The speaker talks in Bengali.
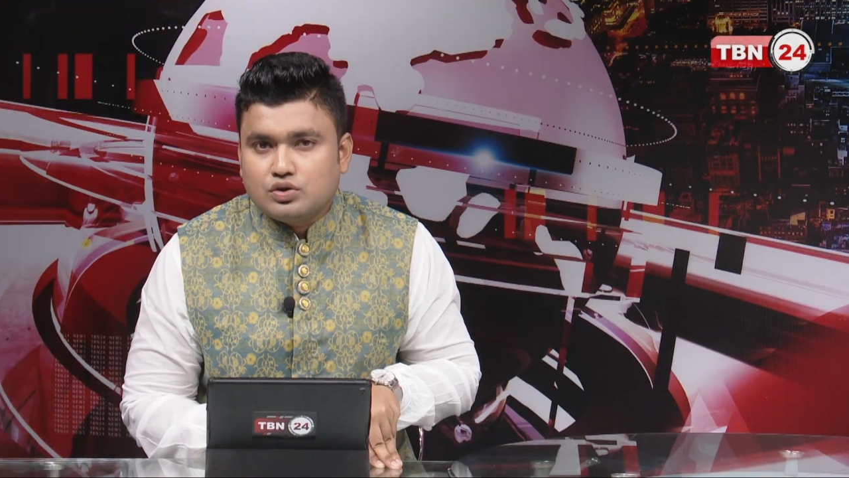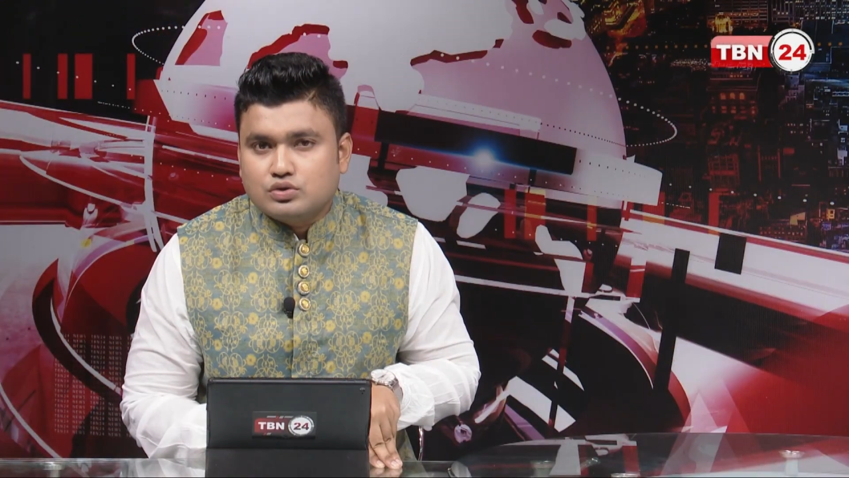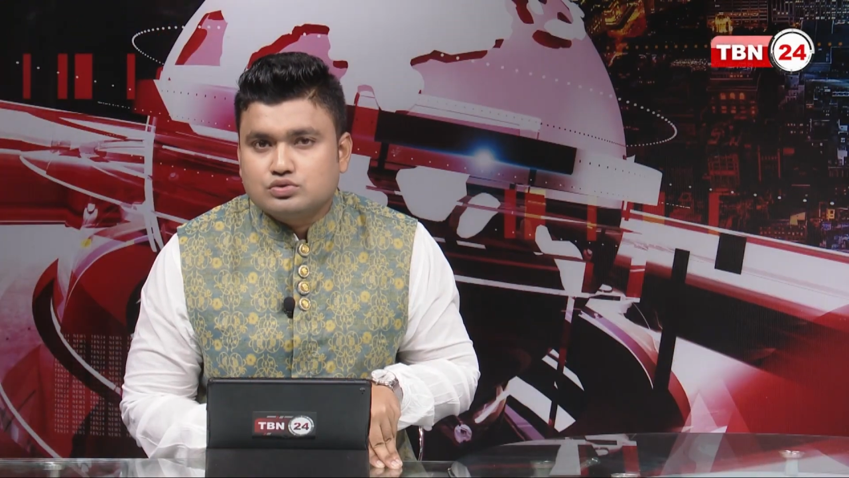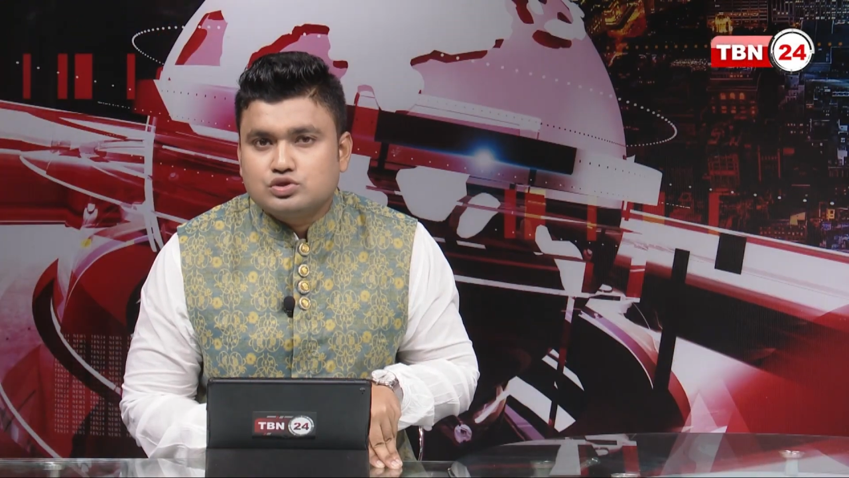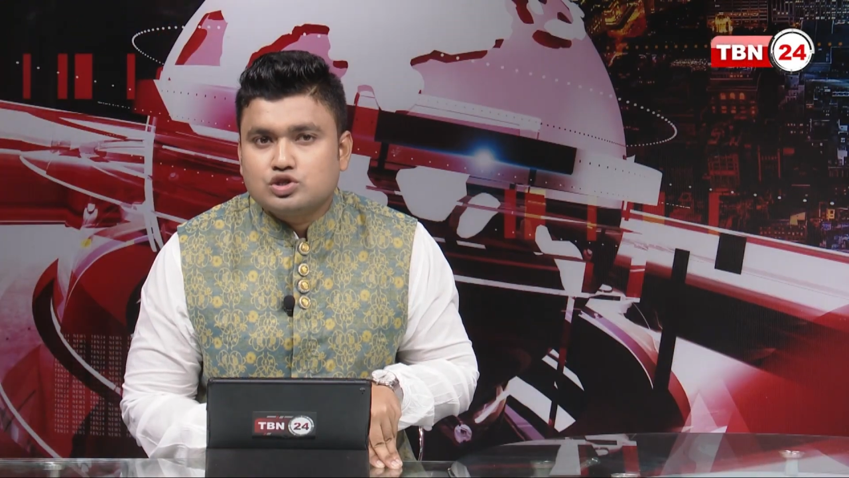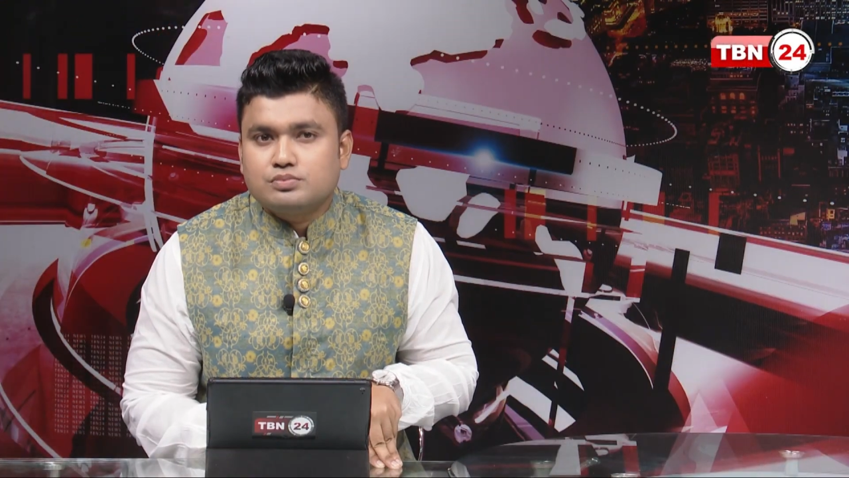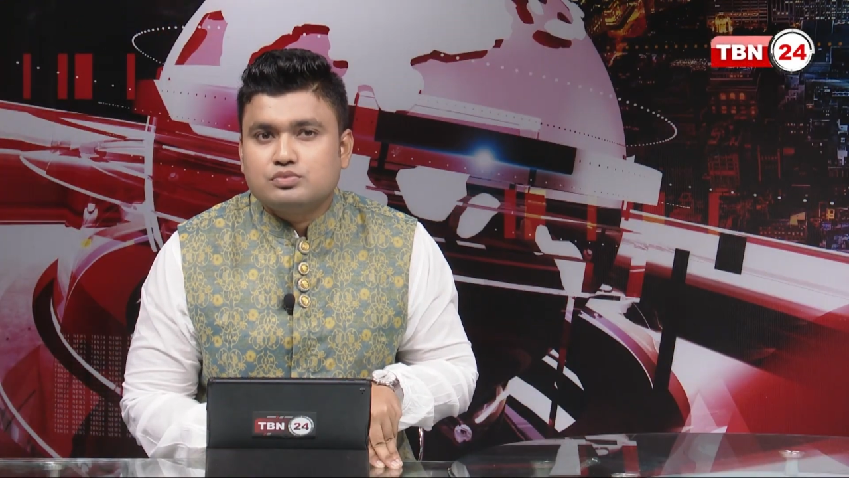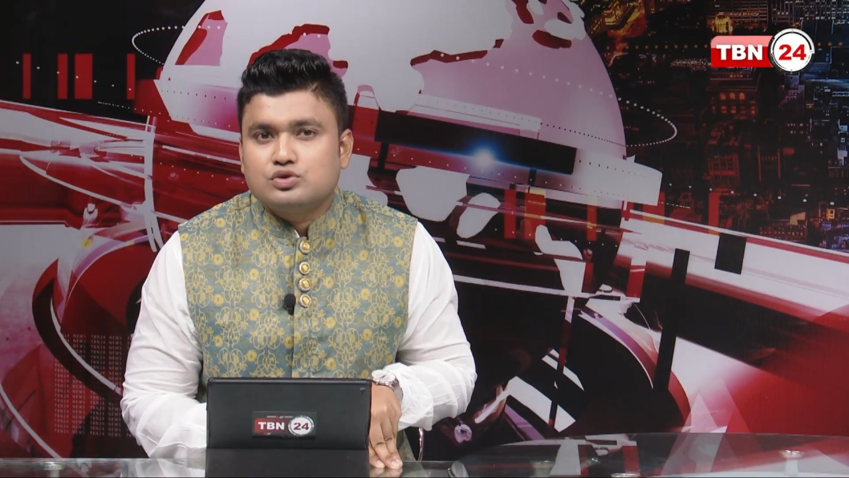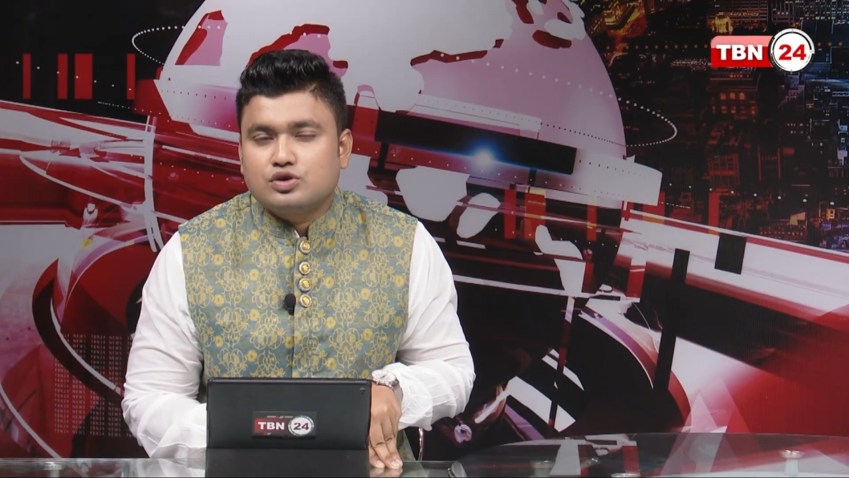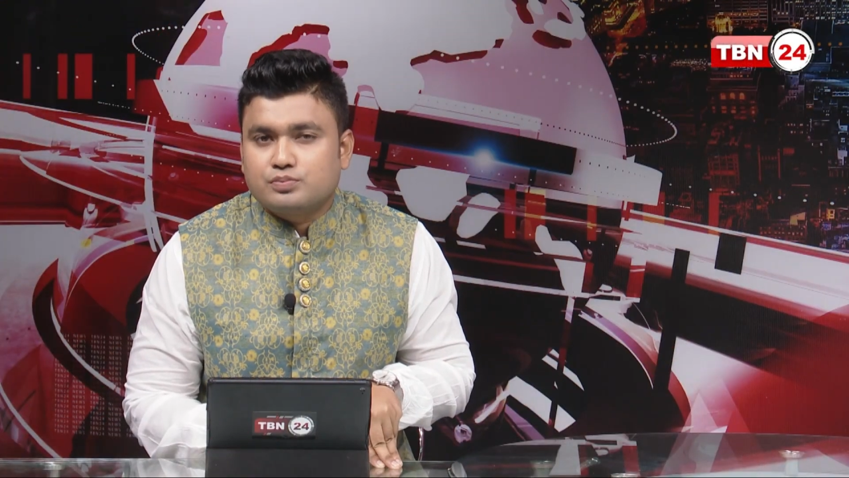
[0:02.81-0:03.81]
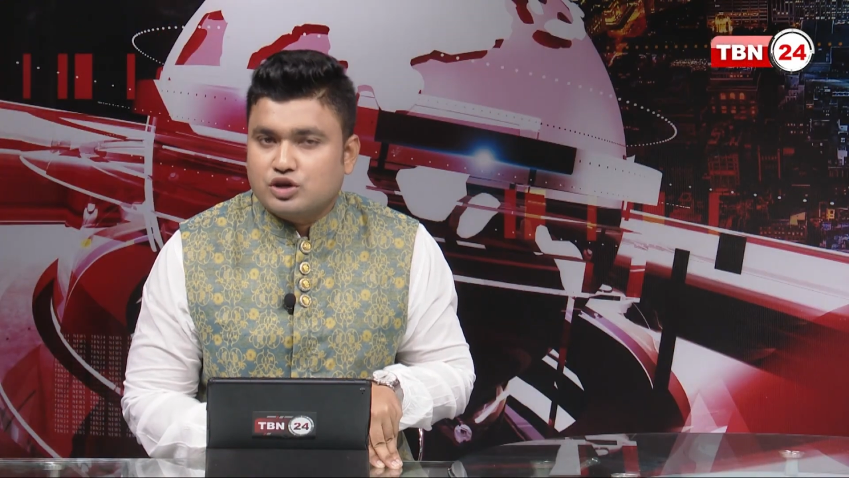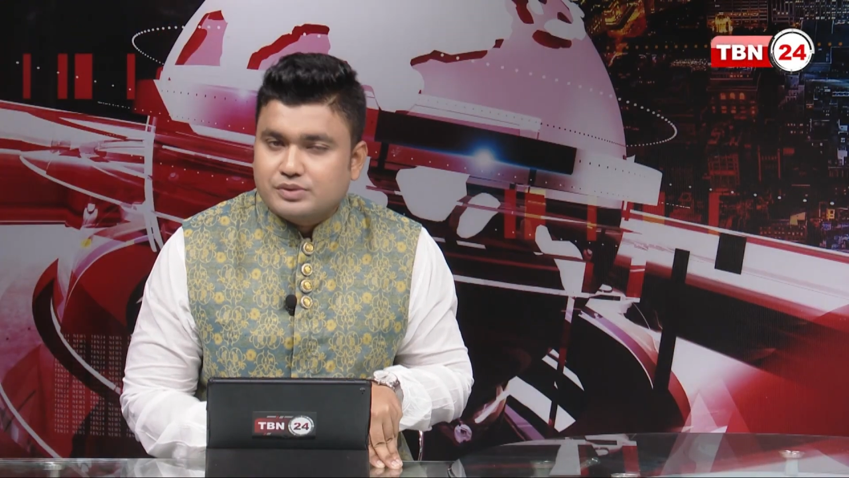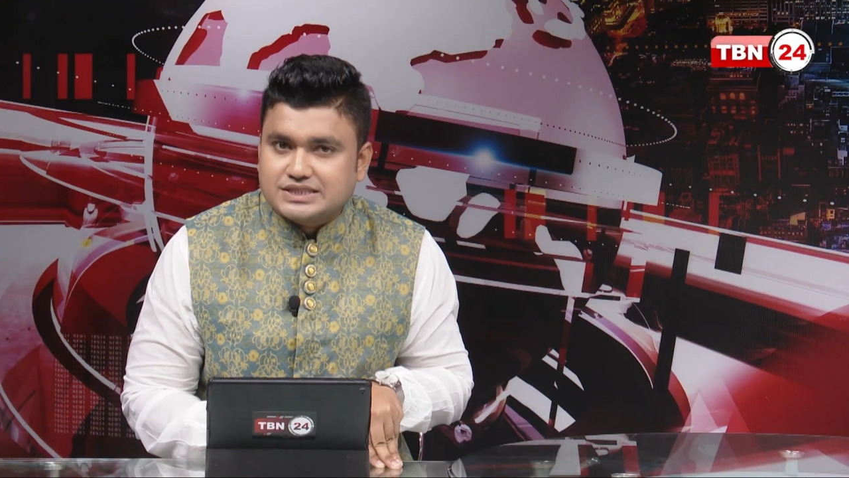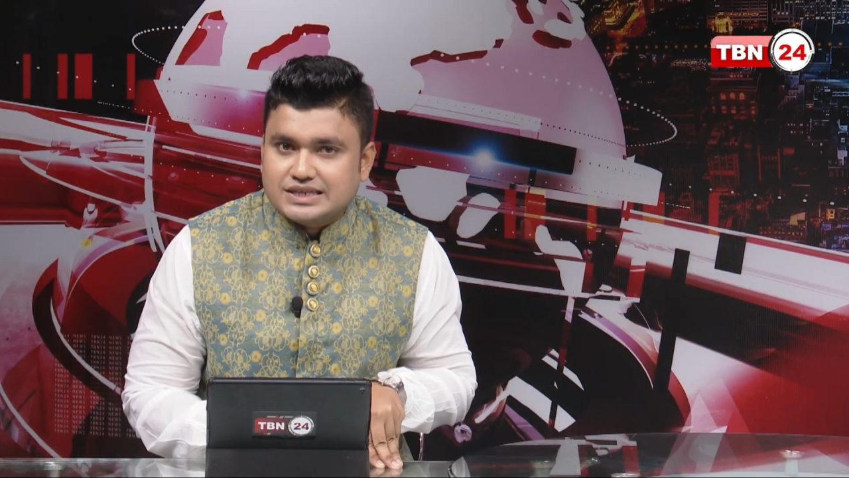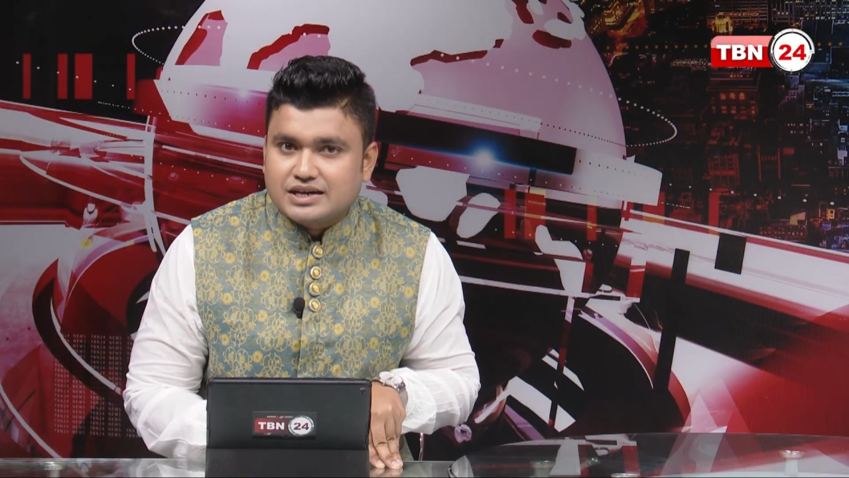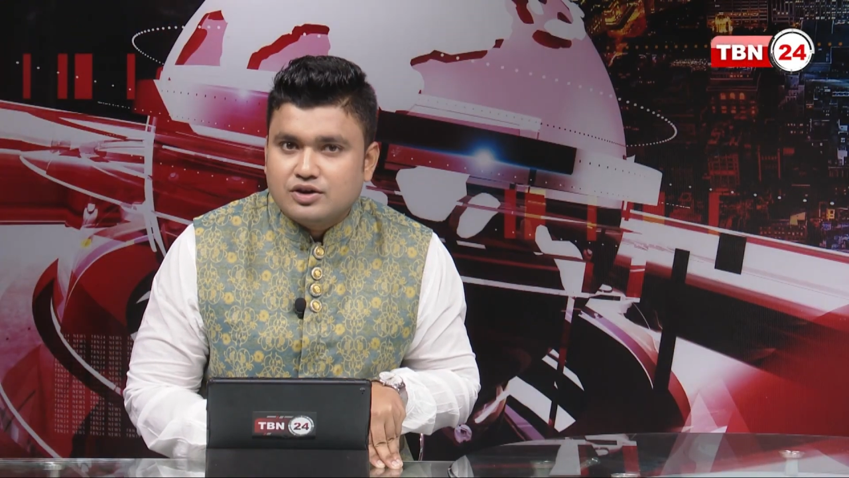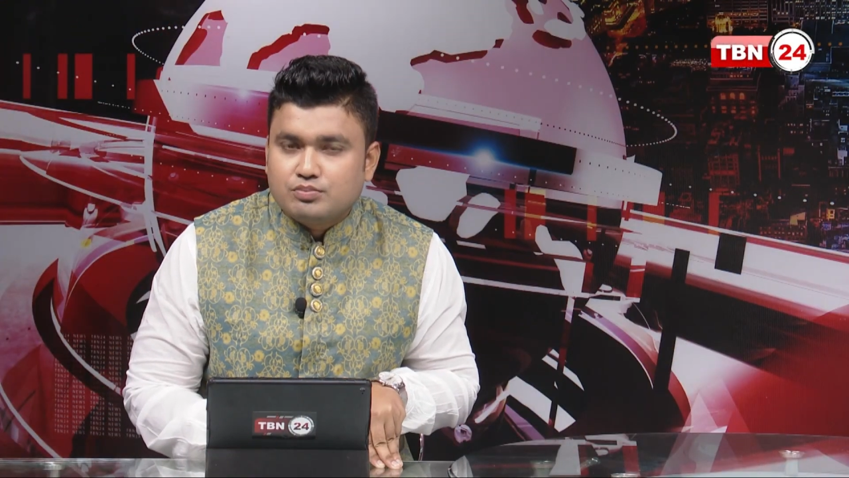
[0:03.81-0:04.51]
ও উৎসব মুখর পরিবেশে